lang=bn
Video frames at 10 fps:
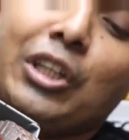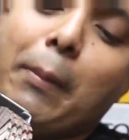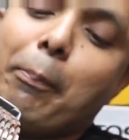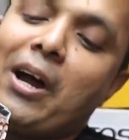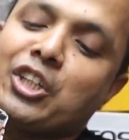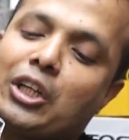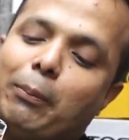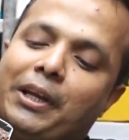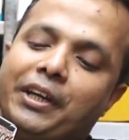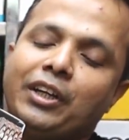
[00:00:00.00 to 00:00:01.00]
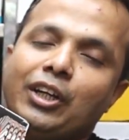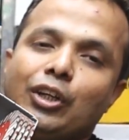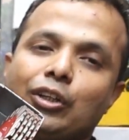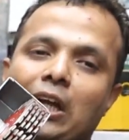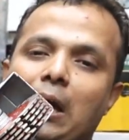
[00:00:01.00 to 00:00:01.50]
মেশিনে পাঁচটা ব্লেড
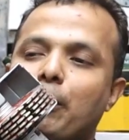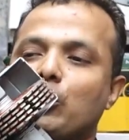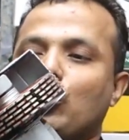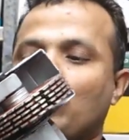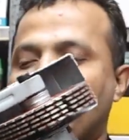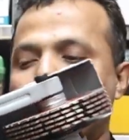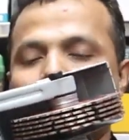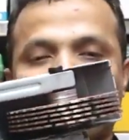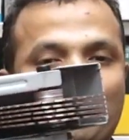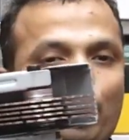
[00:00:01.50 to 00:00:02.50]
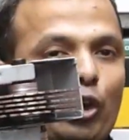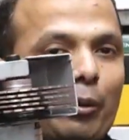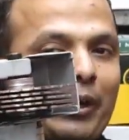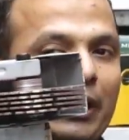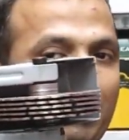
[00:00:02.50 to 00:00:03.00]
আপনি যখন এইভাবে সিদ্ধ
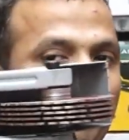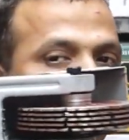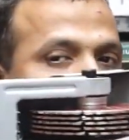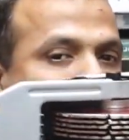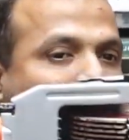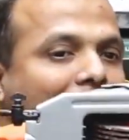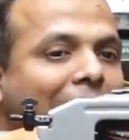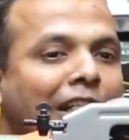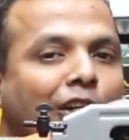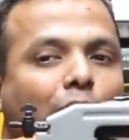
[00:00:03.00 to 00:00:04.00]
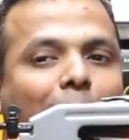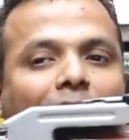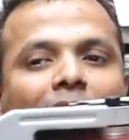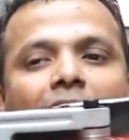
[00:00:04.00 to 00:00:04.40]
করবেন এইভাবে গ্রাইন্ডিং করবেন